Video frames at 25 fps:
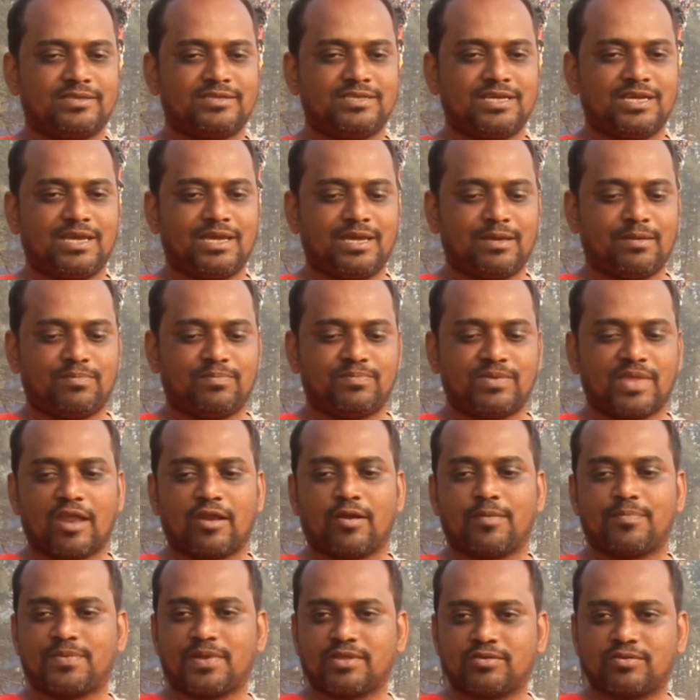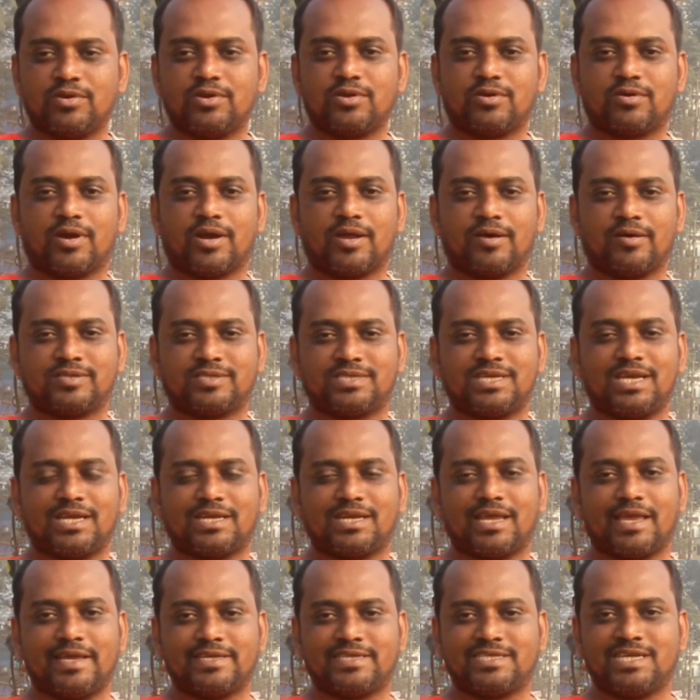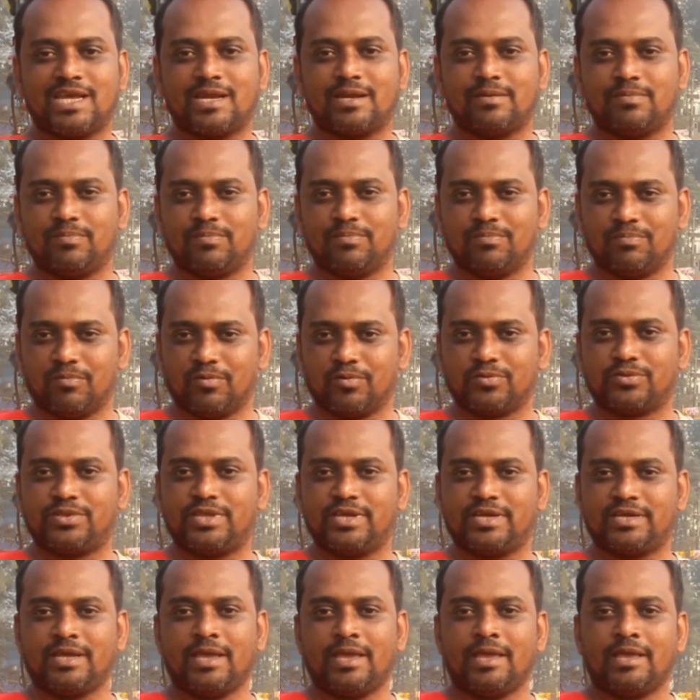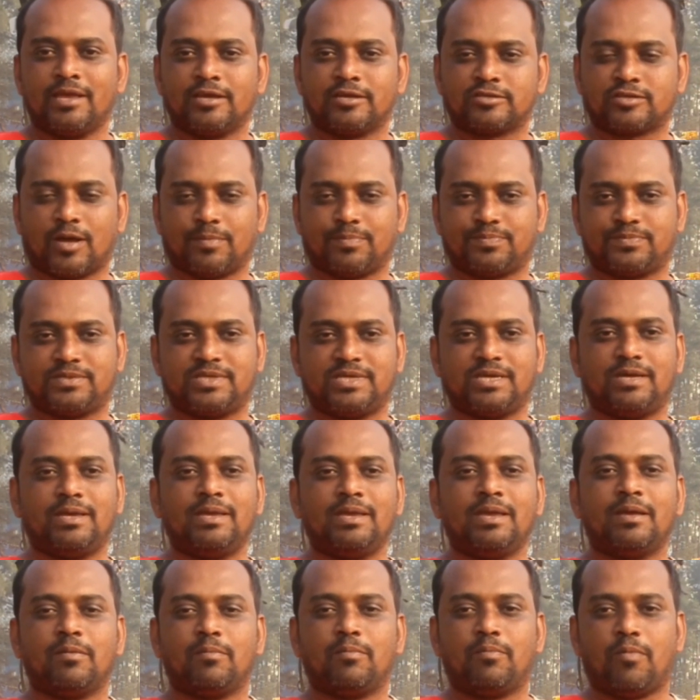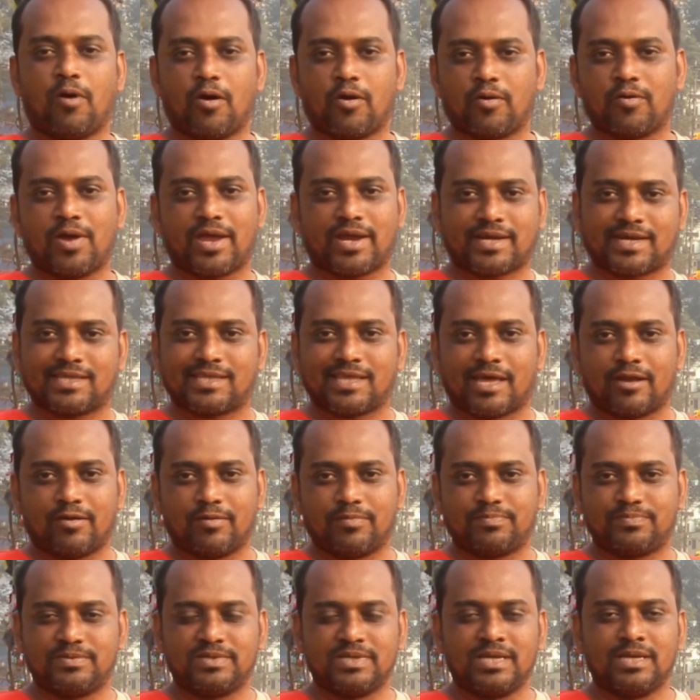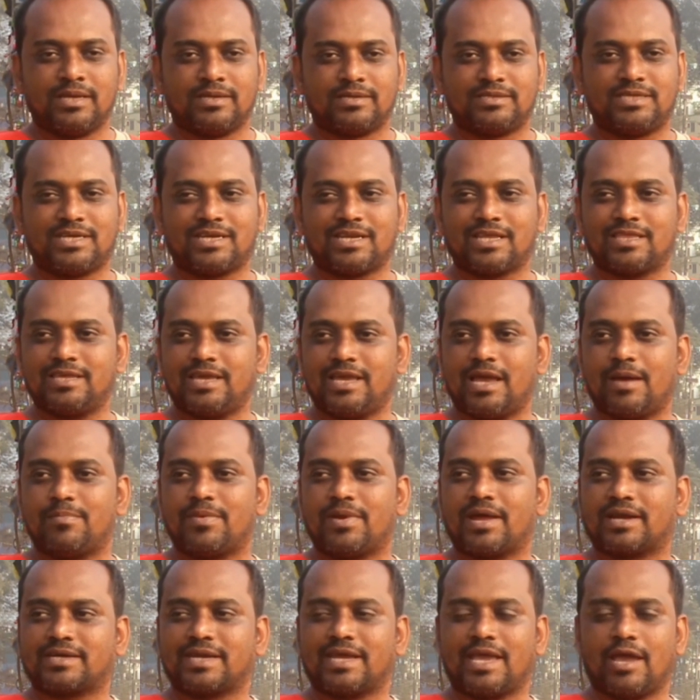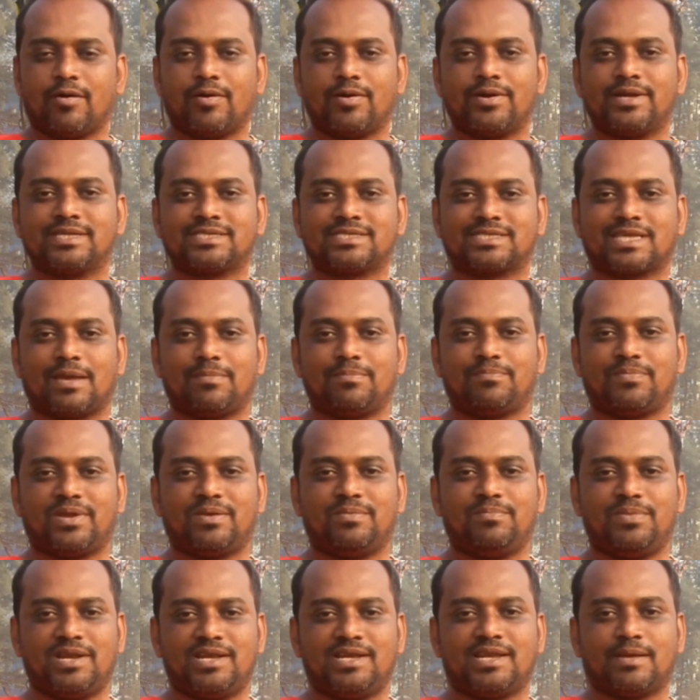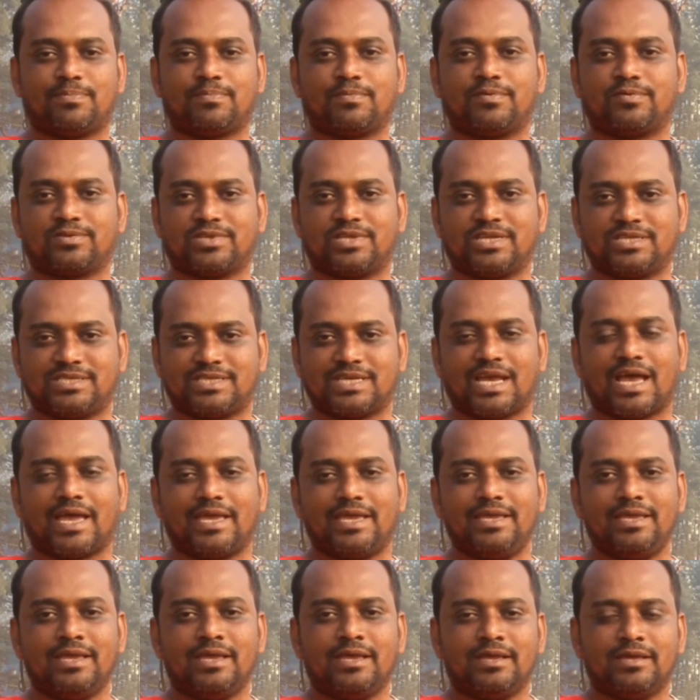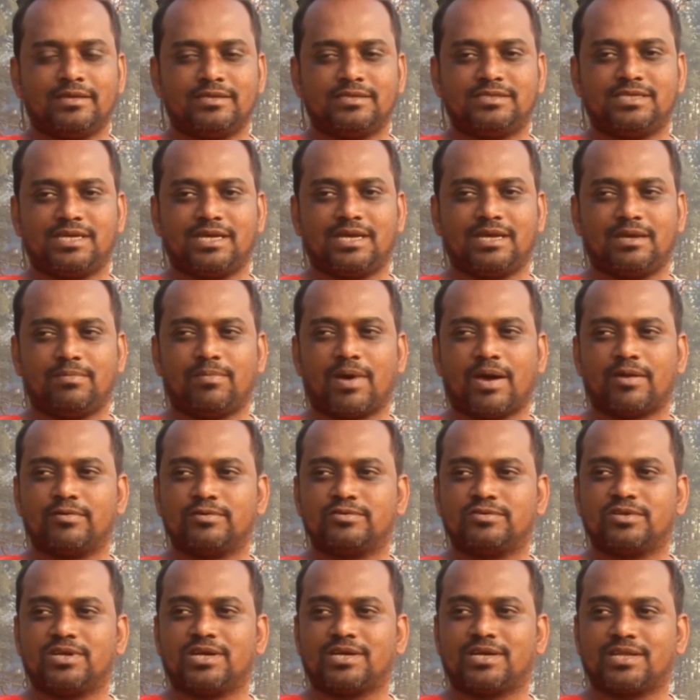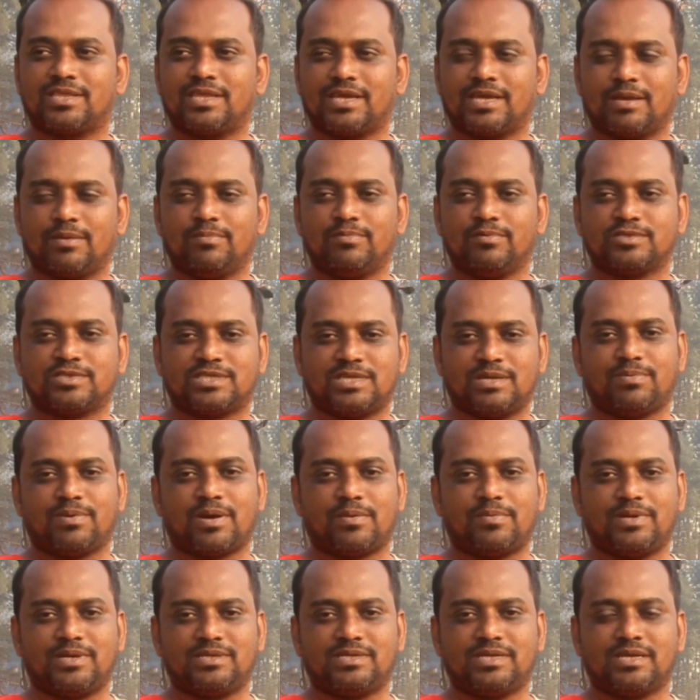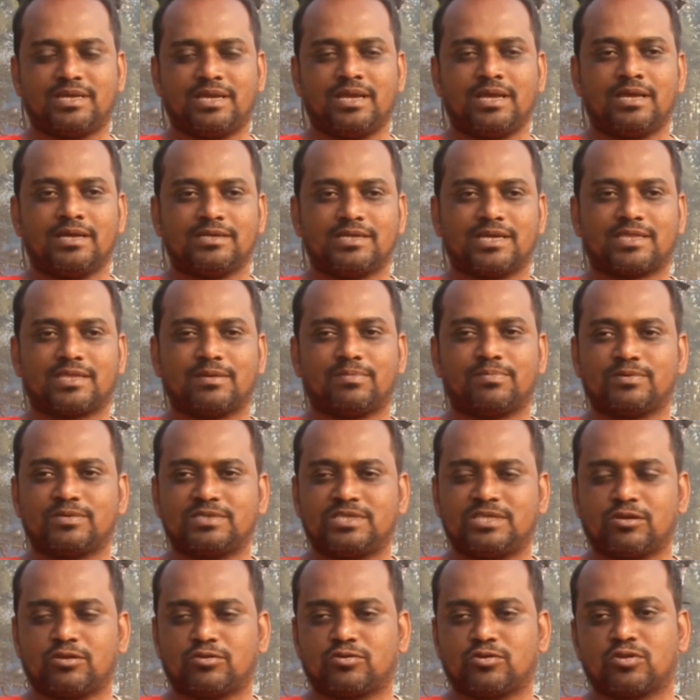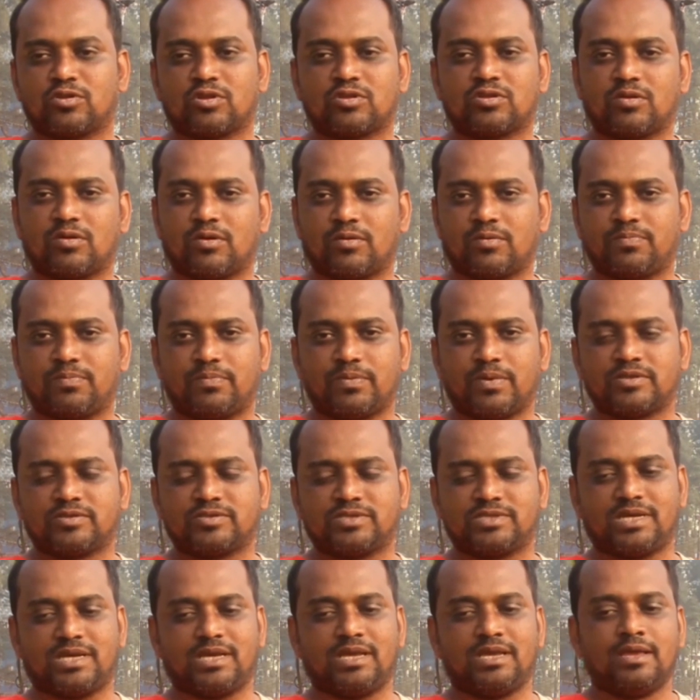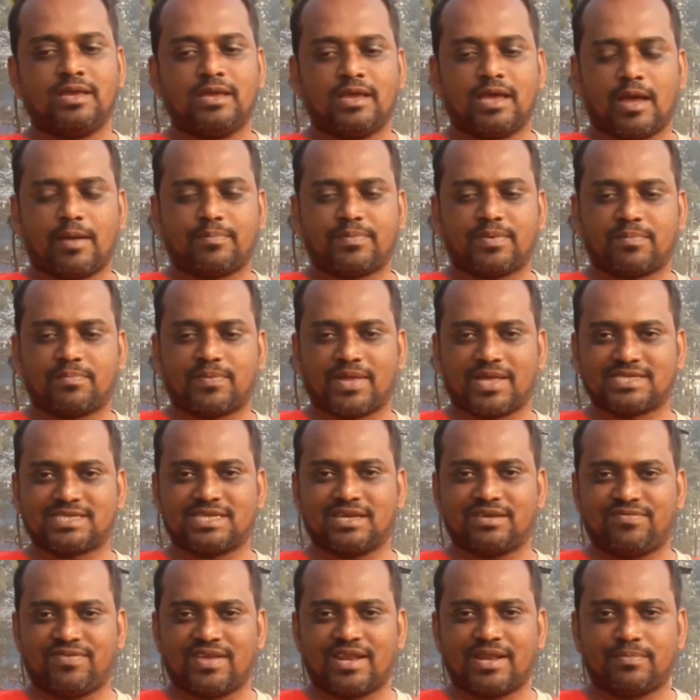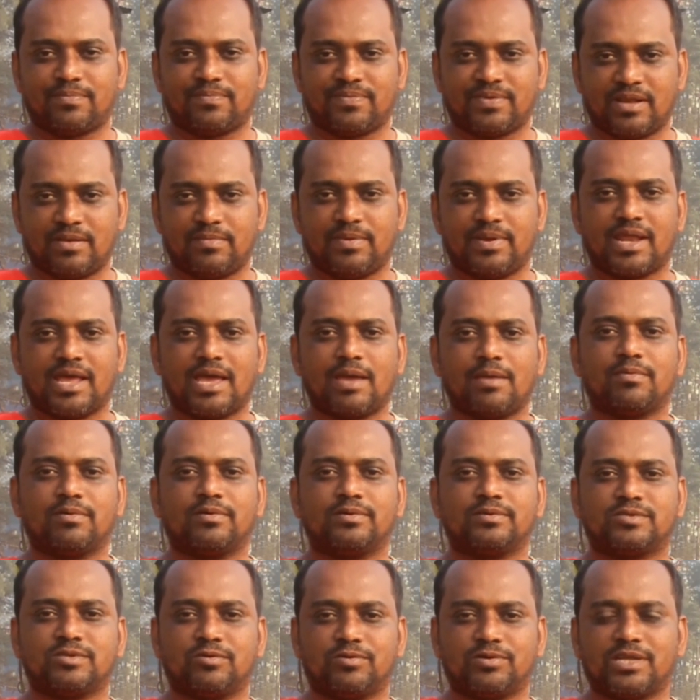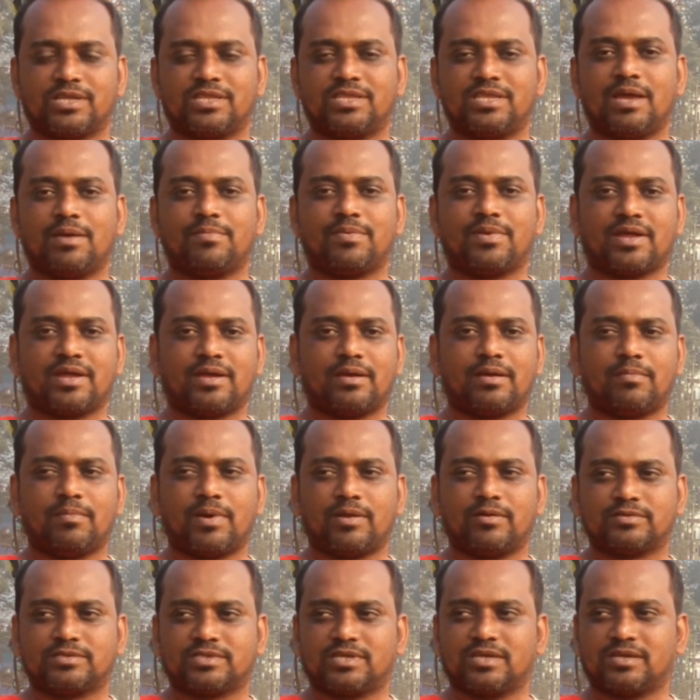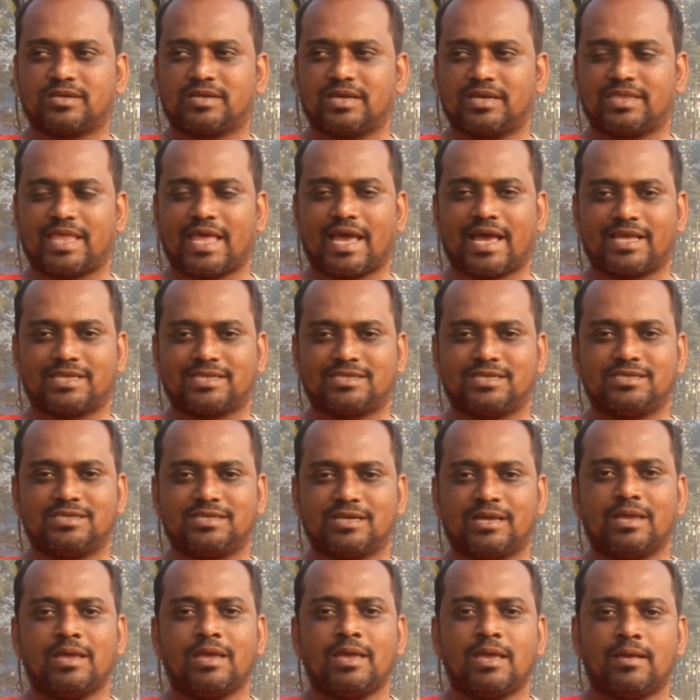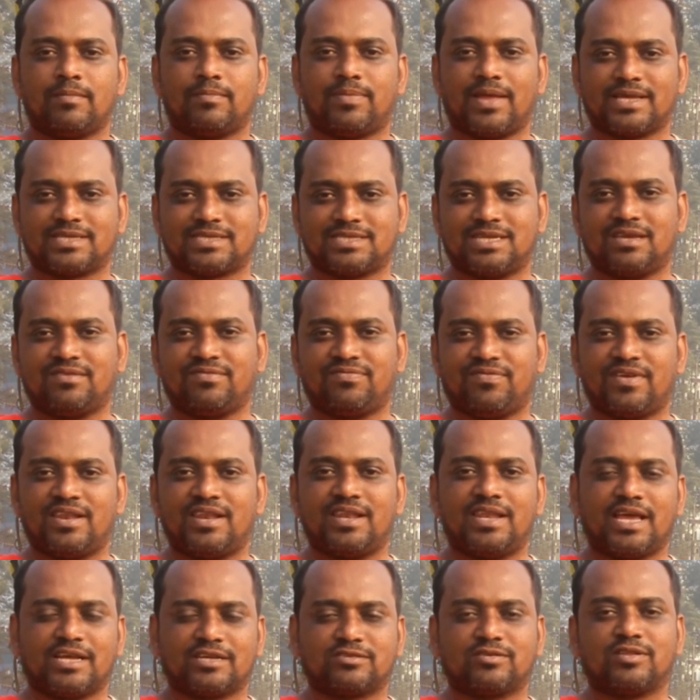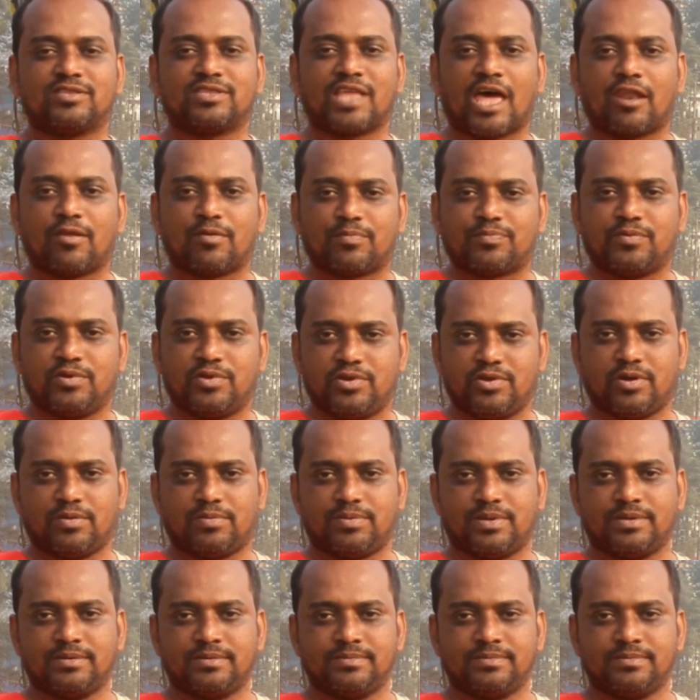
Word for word: যে দানবটা তৈরি করা হচ্ছে এটা এশিয়ার মধ্যে সবচেয়ে বড় একটা দানব যেটা দিয়ে আমরা একটা অ্যাওয়ারনেস ক্যাম্পেন বিল্ড আপ করতে চাই যে মানুষজন এটা দেখে বুঝতে পারবে যে যাতে যত্রতত হচ্ছে আপনার প্লাস্টিক ফেল ফেলবে না এবং হচ্ছে ওইটা দিয়ে আমরা মানুষকে দেখাচ্ছি যে প্লাস্টিক ফেললে আসলে দানব তৈরি হবে